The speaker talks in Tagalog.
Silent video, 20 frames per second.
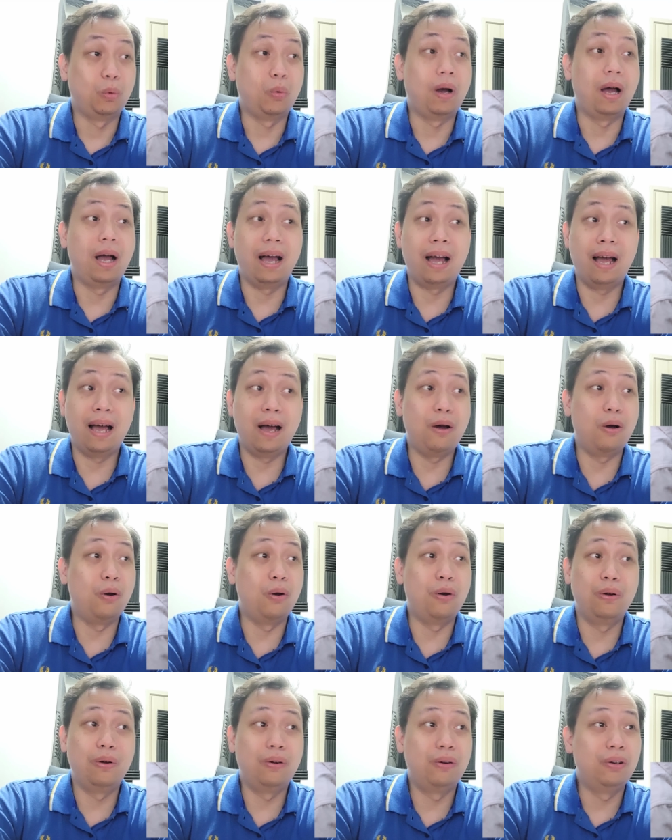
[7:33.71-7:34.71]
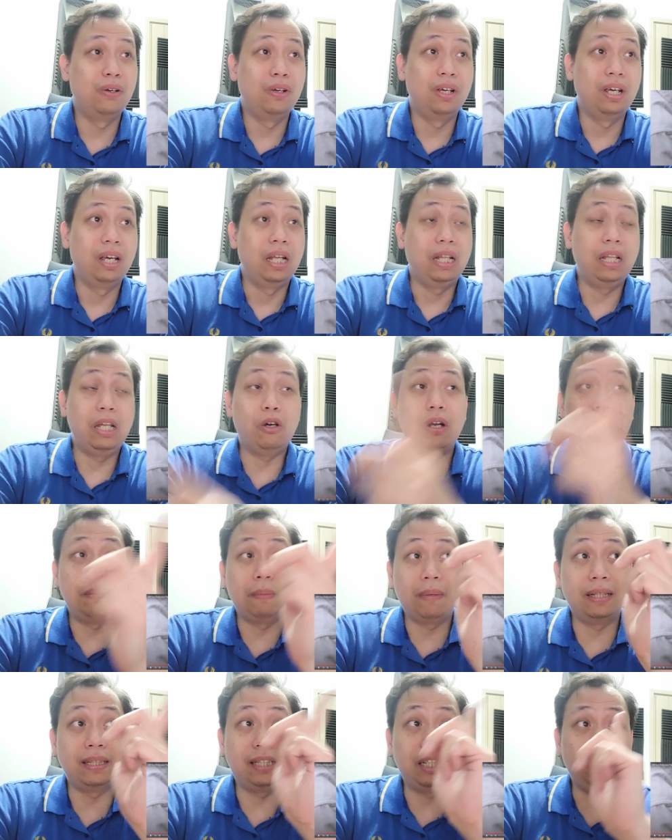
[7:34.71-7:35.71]
Wow. Di ko
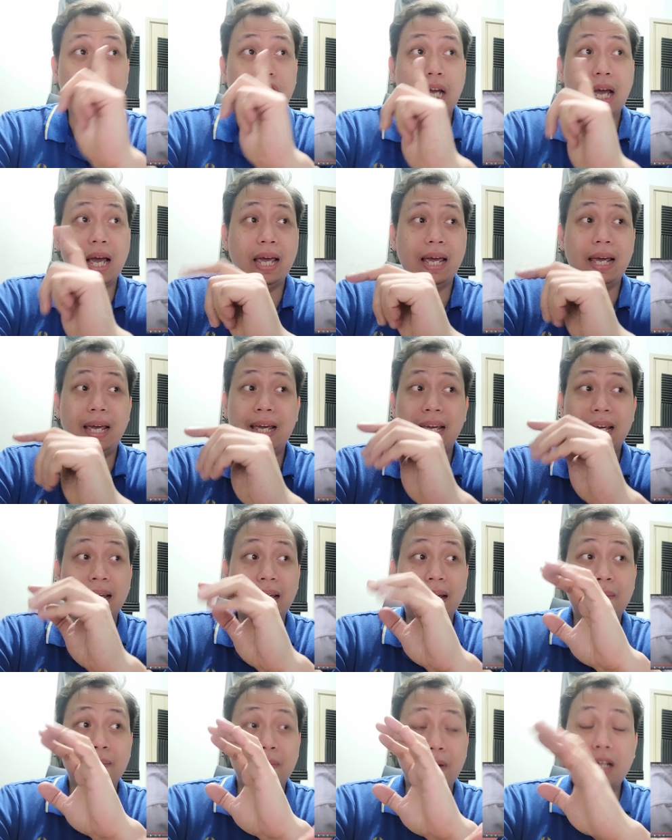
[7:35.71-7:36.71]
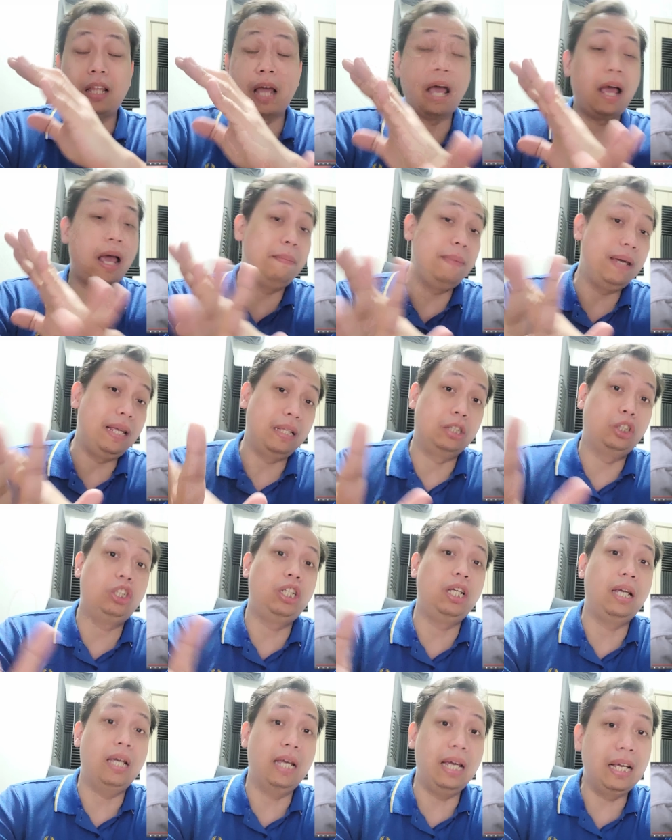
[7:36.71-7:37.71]
alam na si Ja eh I mean
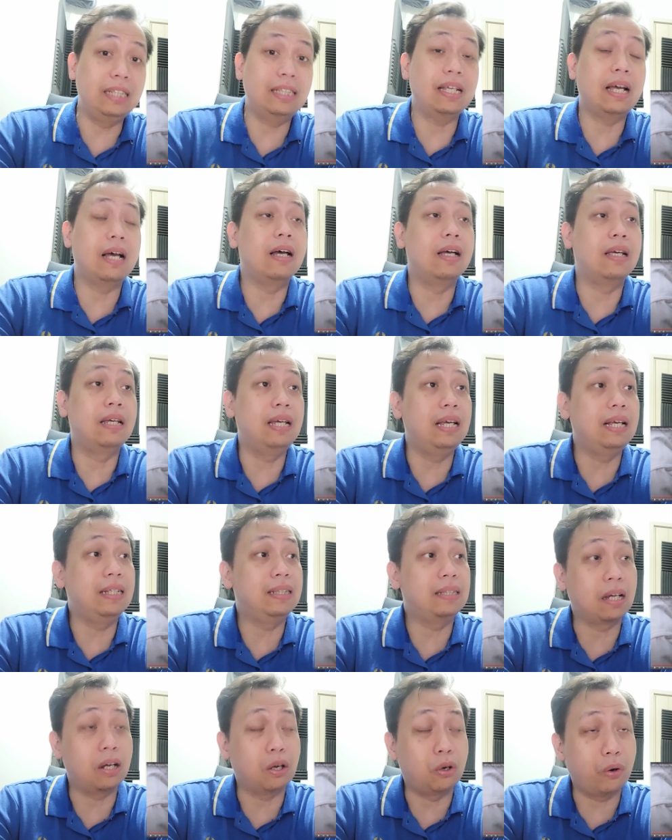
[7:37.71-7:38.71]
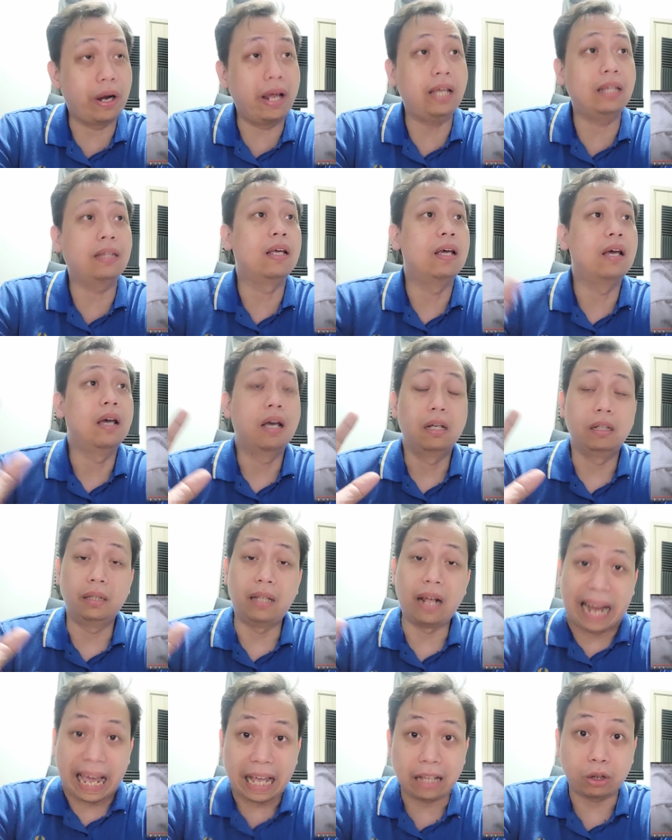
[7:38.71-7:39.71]
she, he's a he's a great
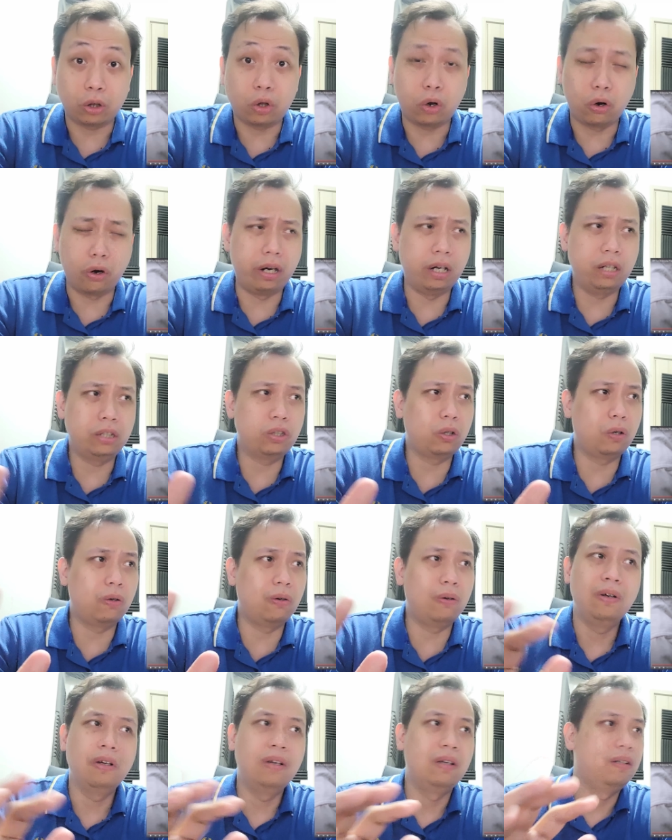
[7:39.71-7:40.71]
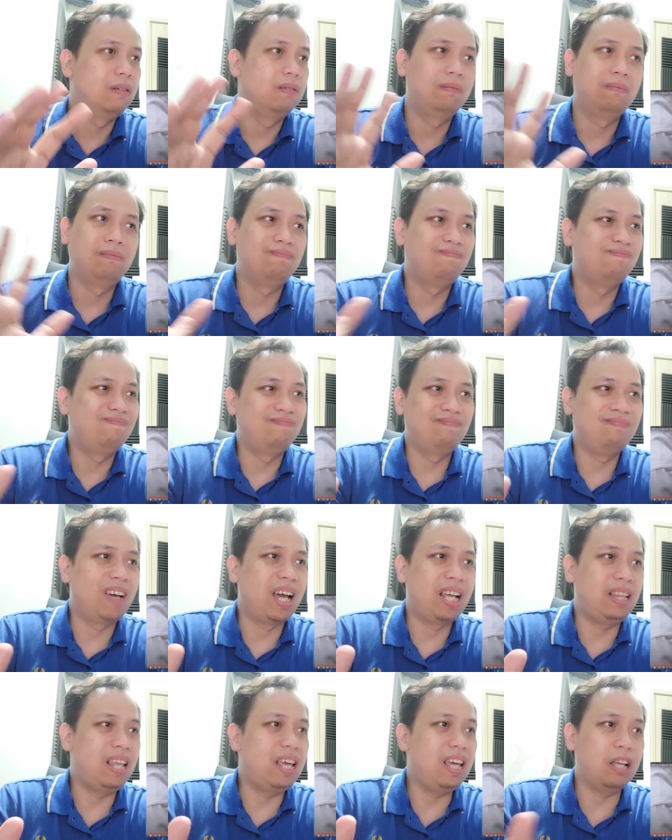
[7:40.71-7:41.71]
director. So
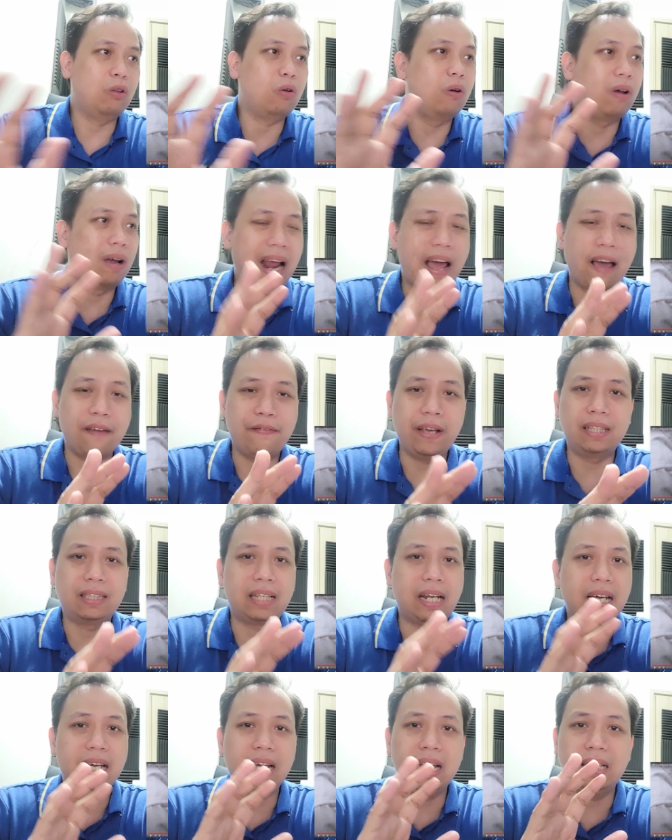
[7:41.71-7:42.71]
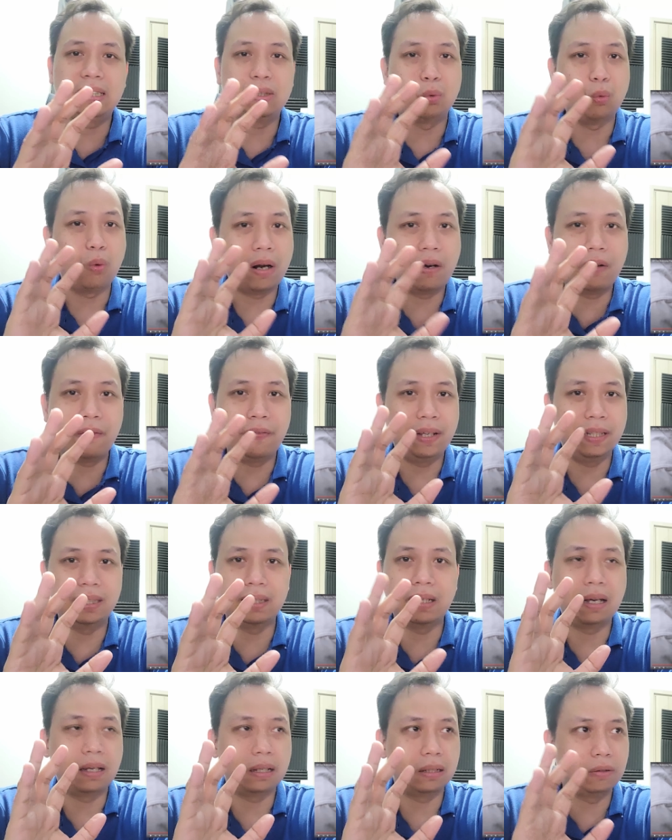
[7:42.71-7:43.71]
I think itong graphics talaga is one of
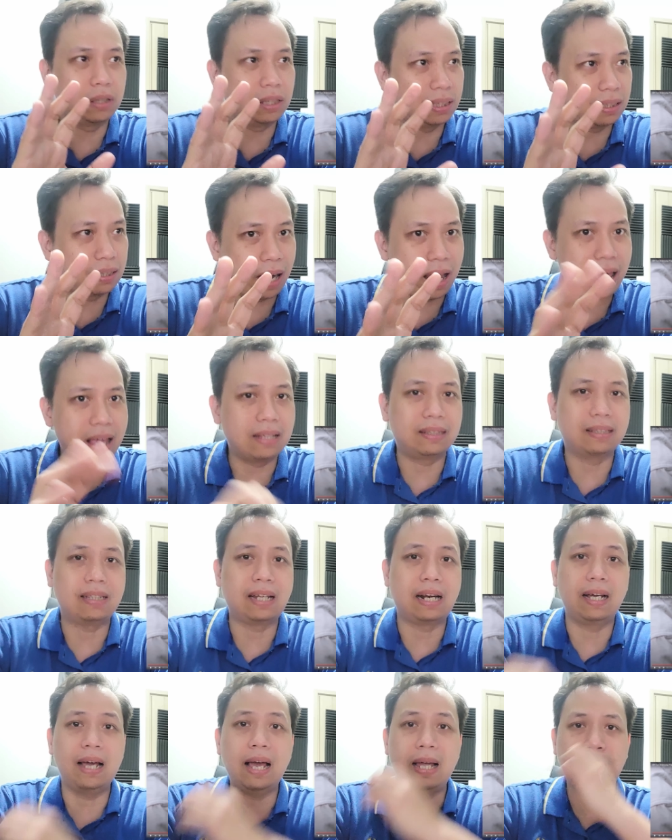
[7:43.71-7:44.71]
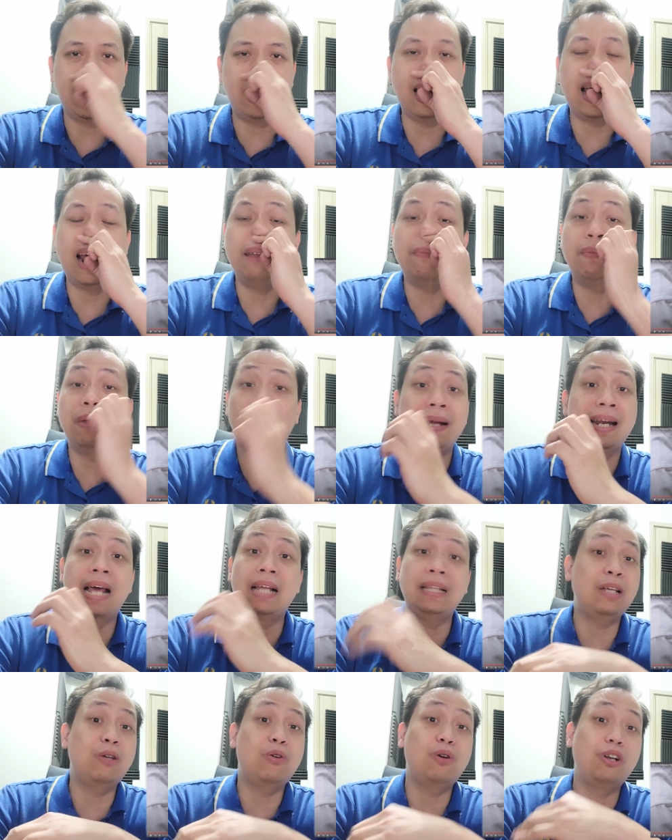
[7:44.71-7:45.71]
his uh, strengths talaga dahil alam
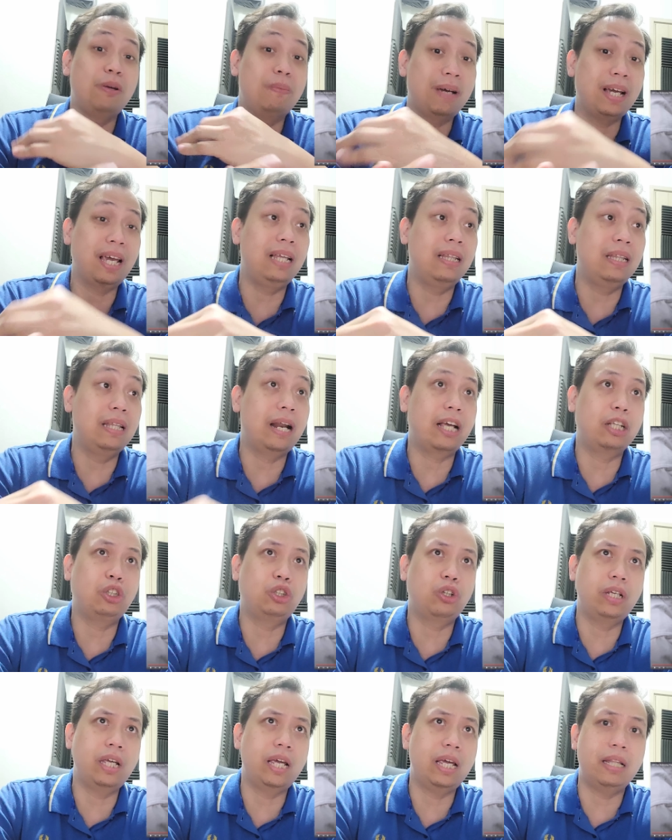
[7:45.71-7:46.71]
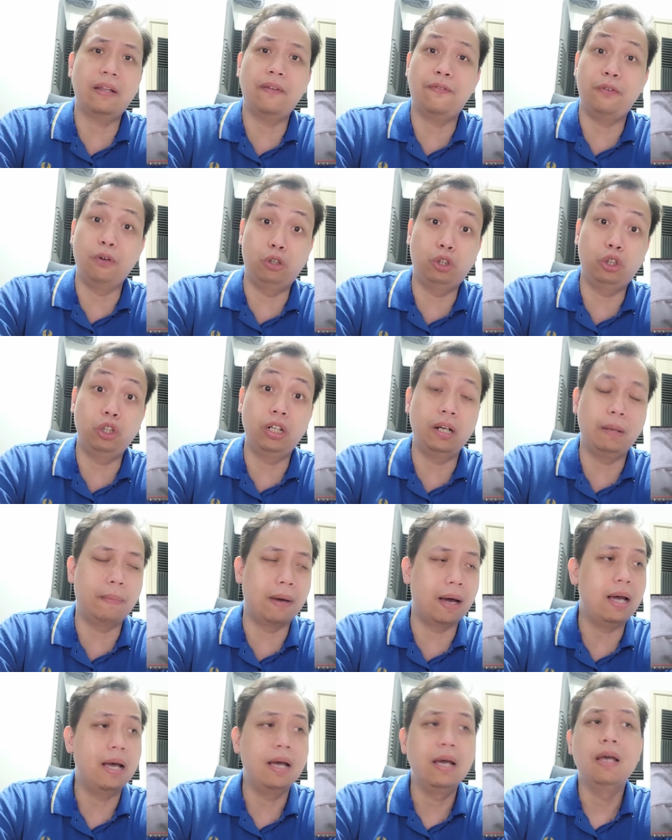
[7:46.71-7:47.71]
naman natin kung ano yung magiging direction niya in the future,
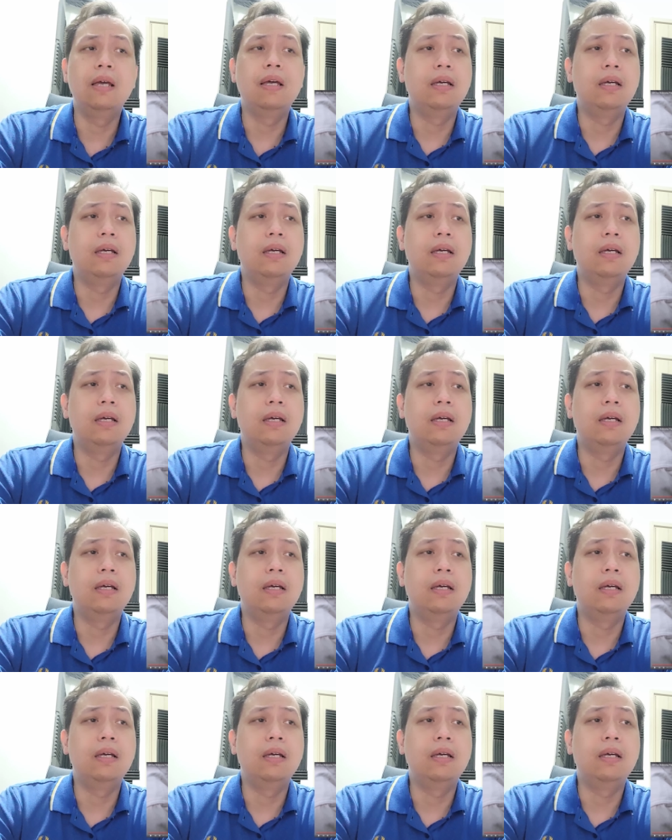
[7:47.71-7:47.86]
di ba?